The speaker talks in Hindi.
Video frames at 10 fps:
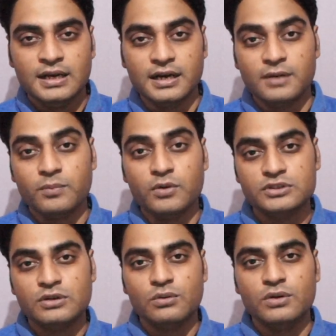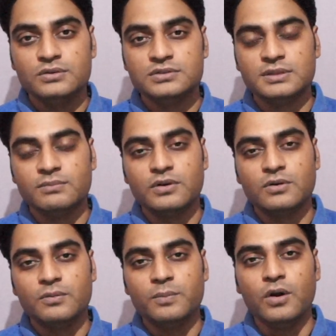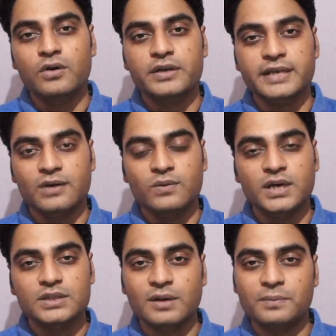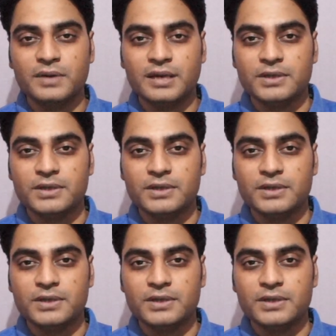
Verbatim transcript: अगर बहुत से लोगों ने उस नंबर को ब्लॉक किया हुआ है तो आपके